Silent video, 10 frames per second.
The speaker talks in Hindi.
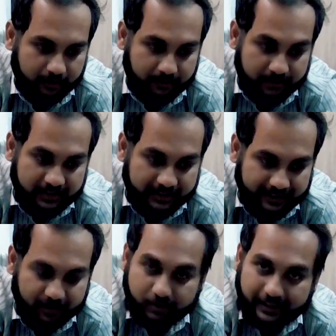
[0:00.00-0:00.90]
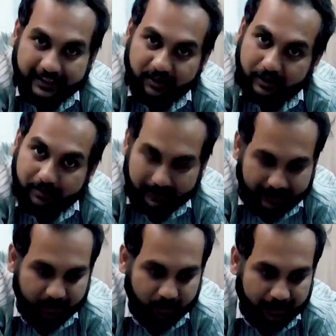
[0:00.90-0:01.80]
इसमें चीज़ें घुसेंगी तो ये
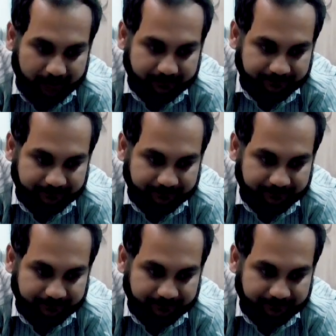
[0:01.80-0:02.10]
बड़ा होगा